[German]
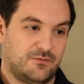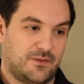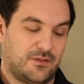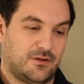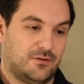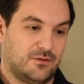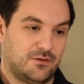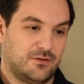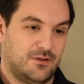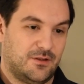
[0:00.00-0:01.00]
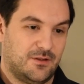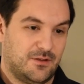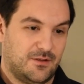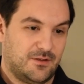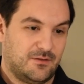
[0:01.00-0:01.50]
was ja auch,
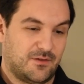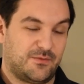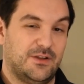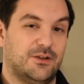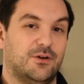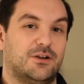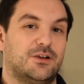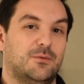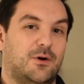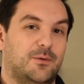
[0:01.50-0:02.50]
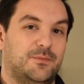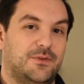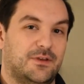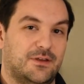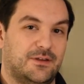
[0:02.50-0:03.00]
was viele Deutsche
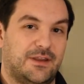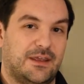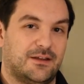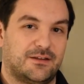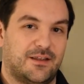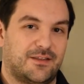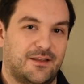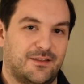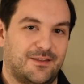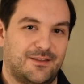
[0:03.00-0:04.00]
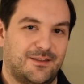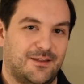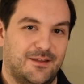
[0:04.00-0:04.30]
überhaupt äh, denken, dass das,